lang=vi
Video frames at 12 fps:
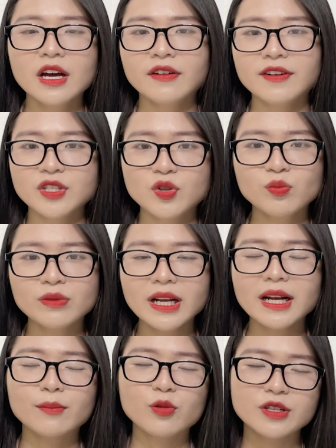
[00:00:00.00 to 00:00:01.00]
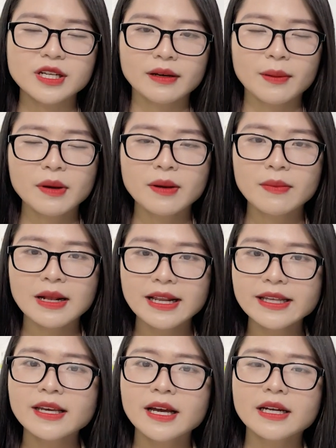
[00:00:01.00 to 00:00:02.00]
với dung tích là
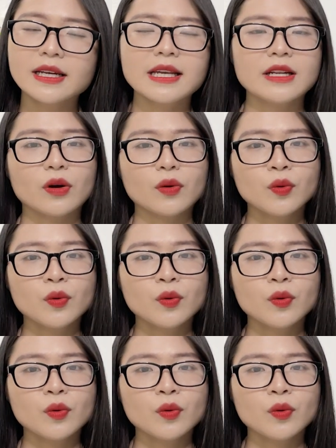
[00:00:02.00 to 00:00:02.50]
150ml thì nó